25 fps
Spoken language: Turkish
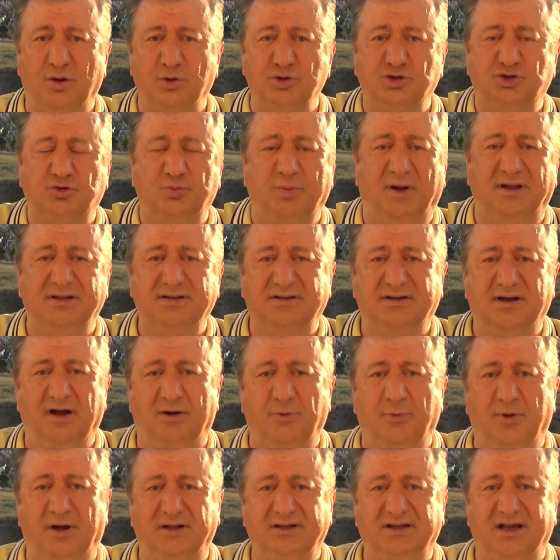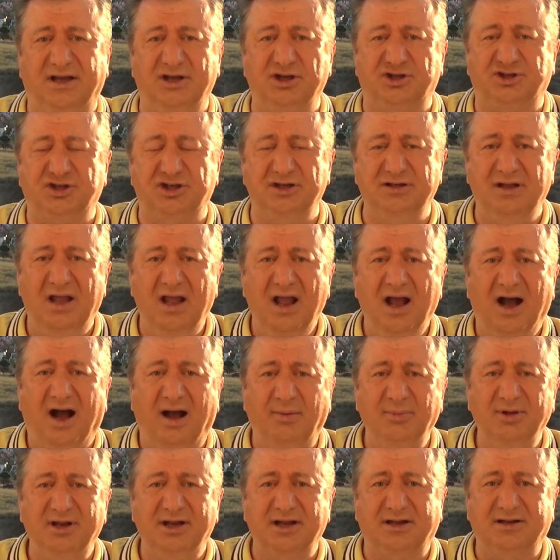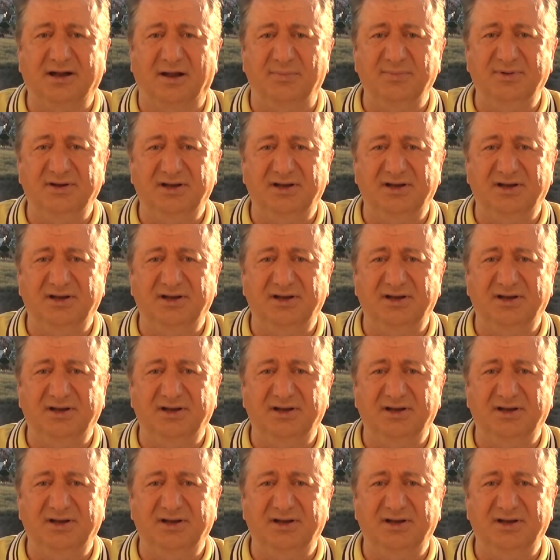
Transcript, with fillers: Osman Kavala için Amerika